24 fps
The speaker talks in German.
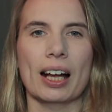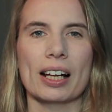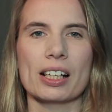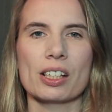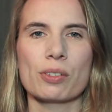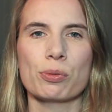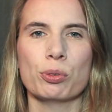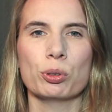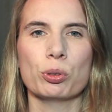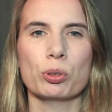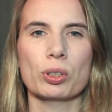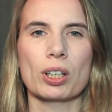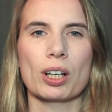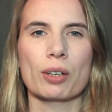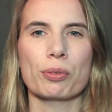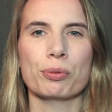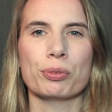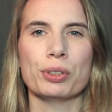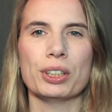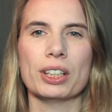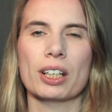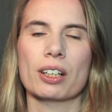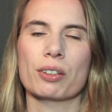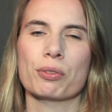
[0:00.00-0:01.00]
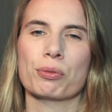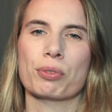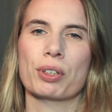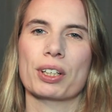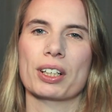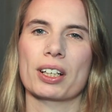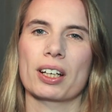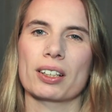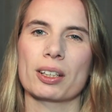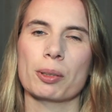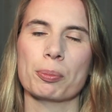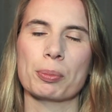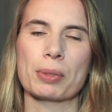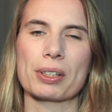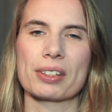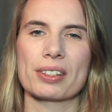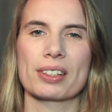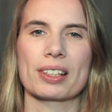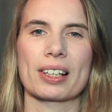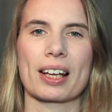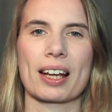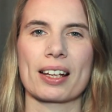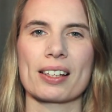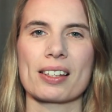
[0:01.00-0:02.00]
Als Fotografieanfänger gibt
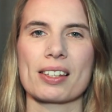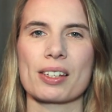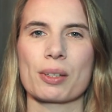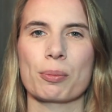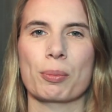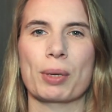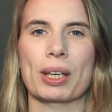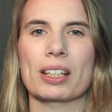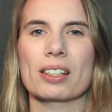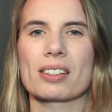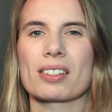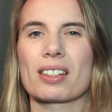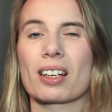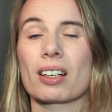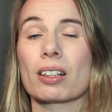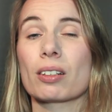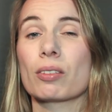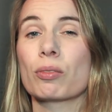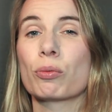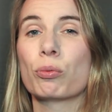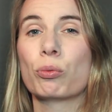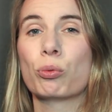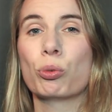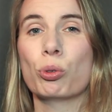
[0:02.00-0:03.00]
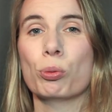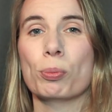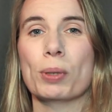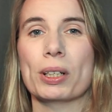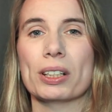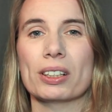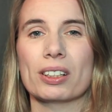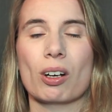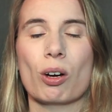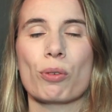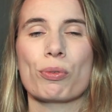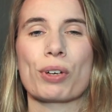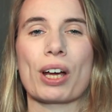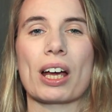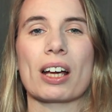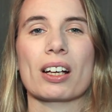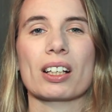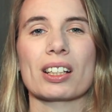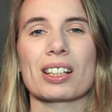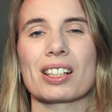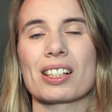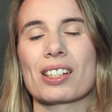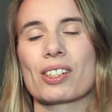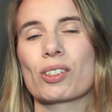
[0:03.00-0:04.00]
es eine ganze Menge Sachen, wo man drauf
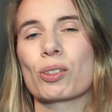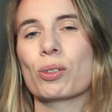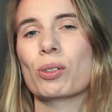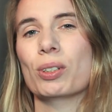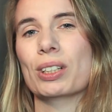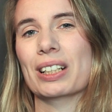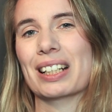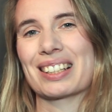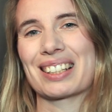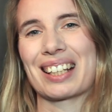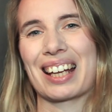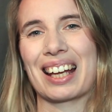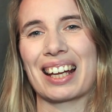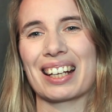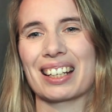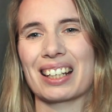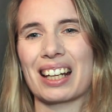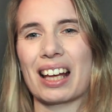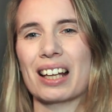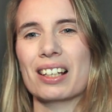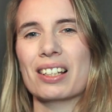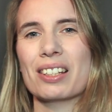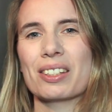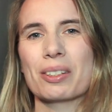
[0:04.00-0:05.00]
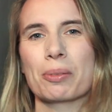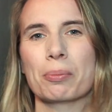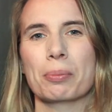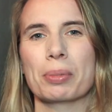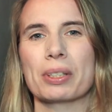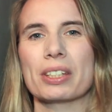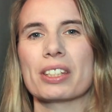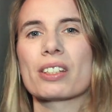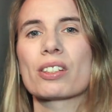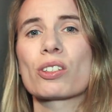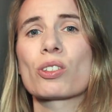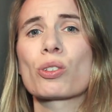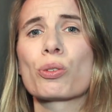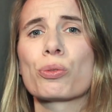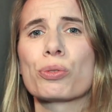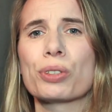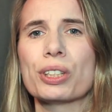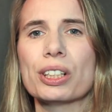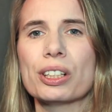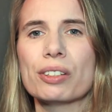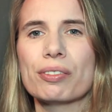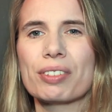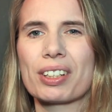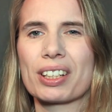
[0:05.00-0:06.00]
achten soll. Das kann alles ein bisschen zu
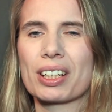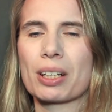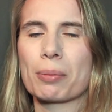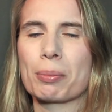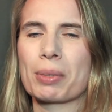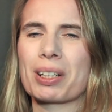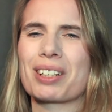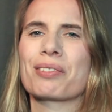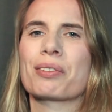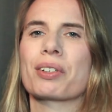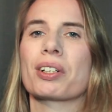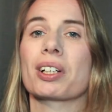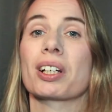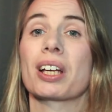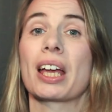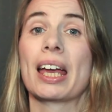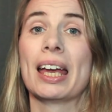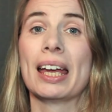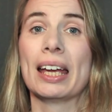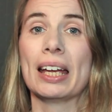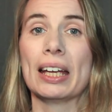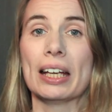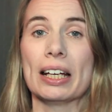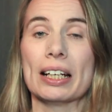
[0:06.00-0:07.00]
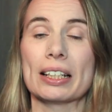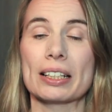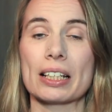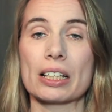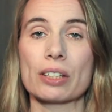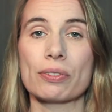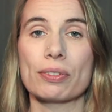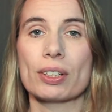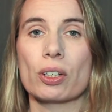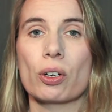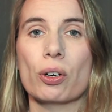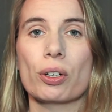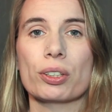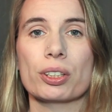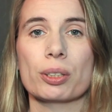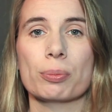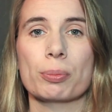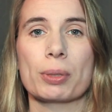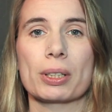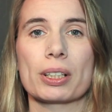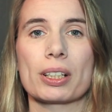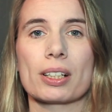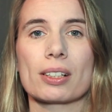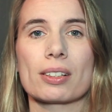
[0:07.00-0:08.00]
viel werden am Anfang. Deswegen
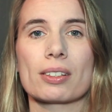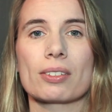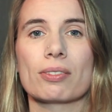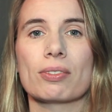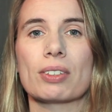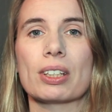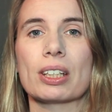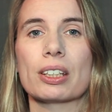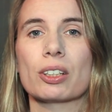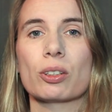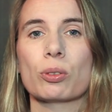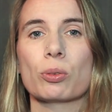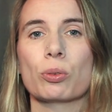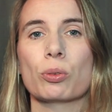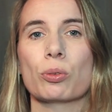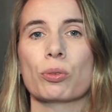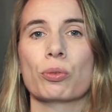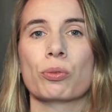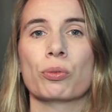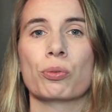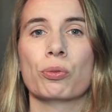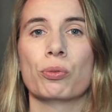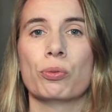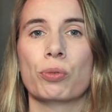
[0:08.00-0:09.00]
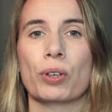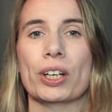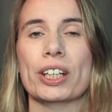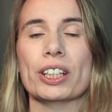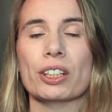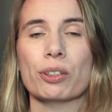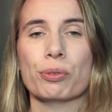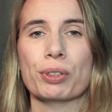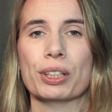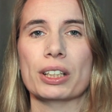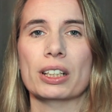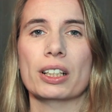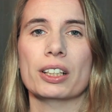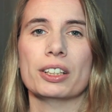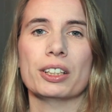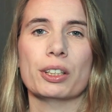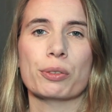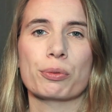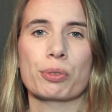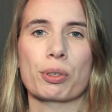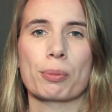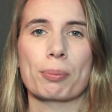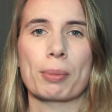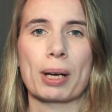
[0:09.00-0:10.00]
heute mal das Video, welche Fehler
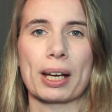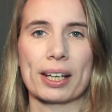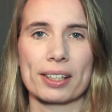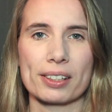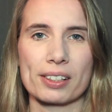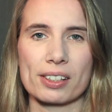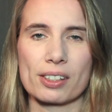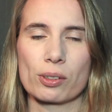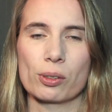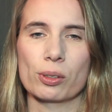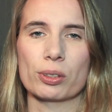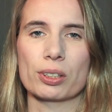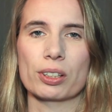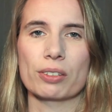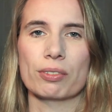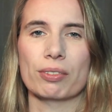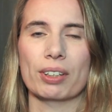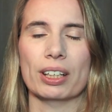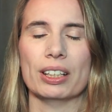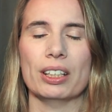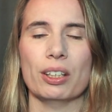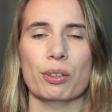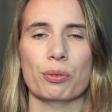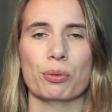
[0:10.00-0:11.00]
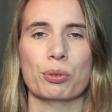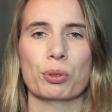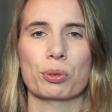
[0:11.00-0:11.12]
ihr vermeiden solltet, wenn ihr